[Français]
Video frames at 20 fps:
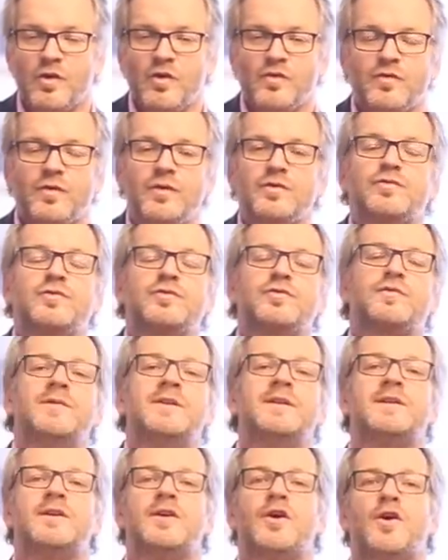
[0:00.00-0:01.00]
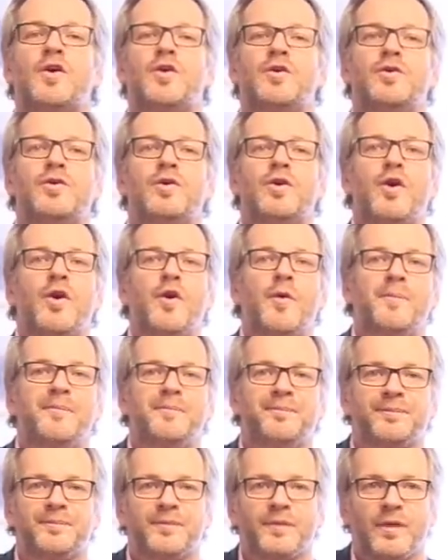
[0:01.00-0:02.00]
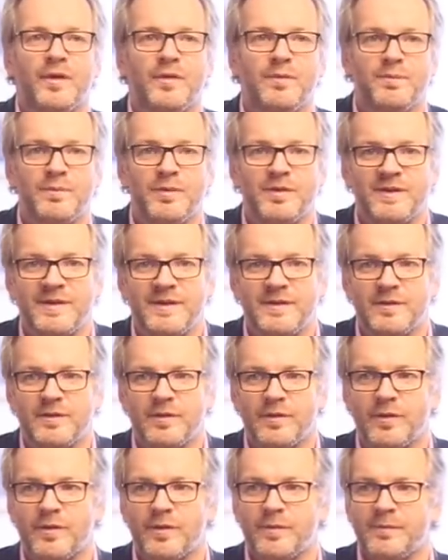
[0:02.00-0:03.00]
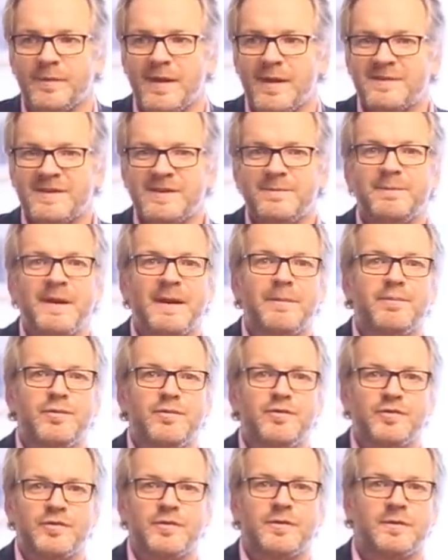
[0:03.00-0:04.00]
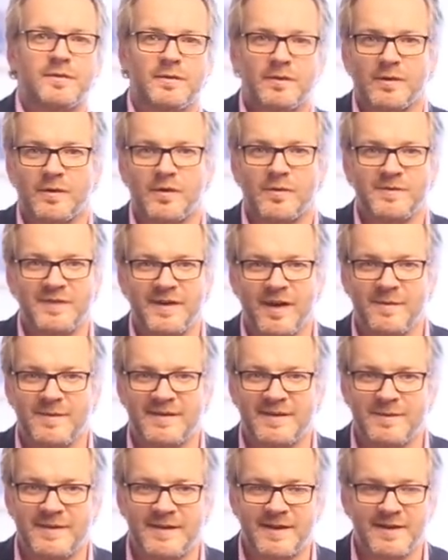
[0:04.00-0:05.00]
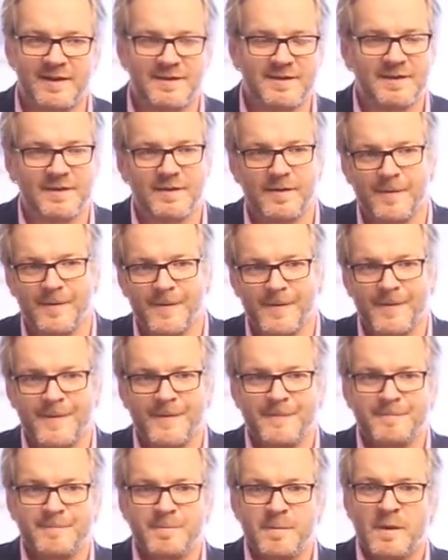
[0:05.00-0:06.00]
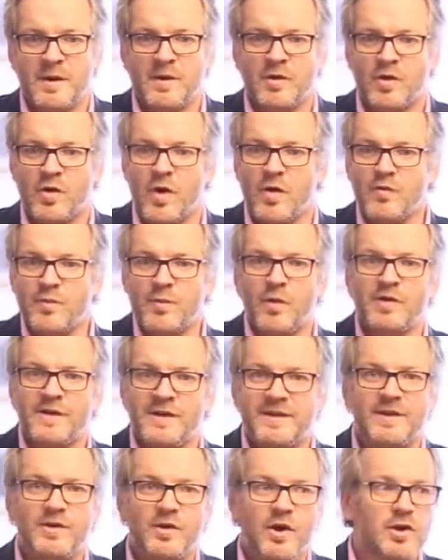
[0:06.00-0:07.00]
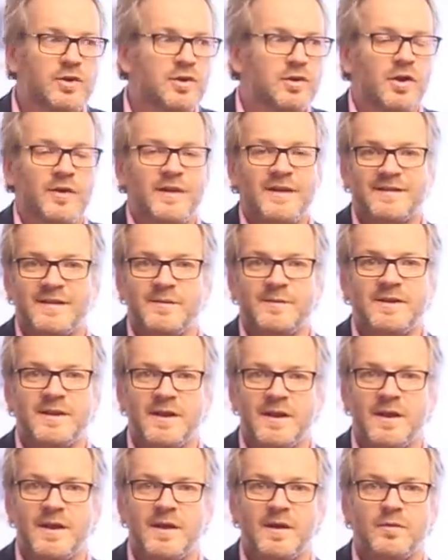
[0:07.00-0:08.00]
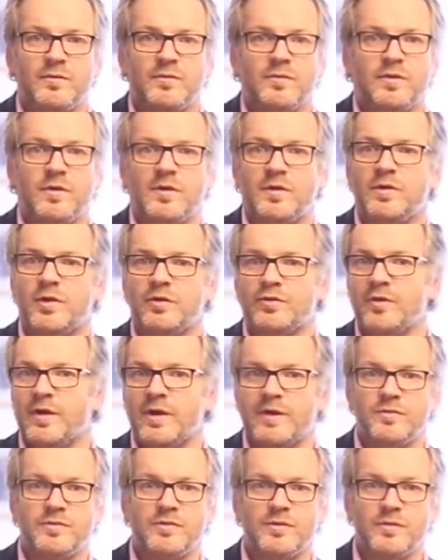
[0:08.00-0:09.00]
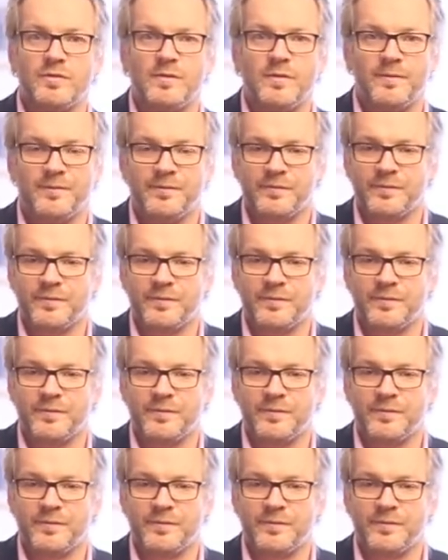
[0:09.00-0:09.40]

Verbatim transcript: Je vous donne tout de suite une, euh, petite, euh, un petit PEC plus, comme diraient mes amis canadiens. Quand vous prenez des notes lors d'un séminaire ou euh, lors de réunions,